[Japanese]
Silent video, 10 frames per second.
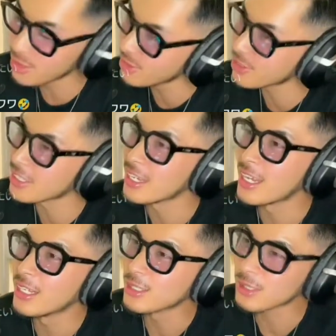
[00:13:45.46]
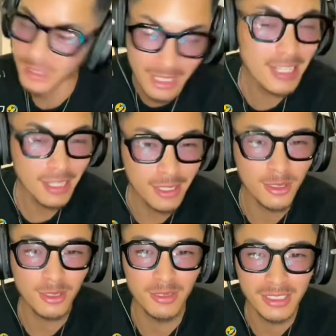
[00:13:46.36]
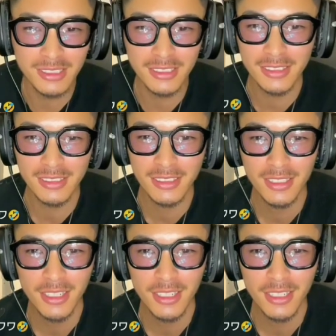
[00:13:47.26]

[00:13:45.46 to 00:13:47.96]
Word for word: ストーリーツイッターであげときます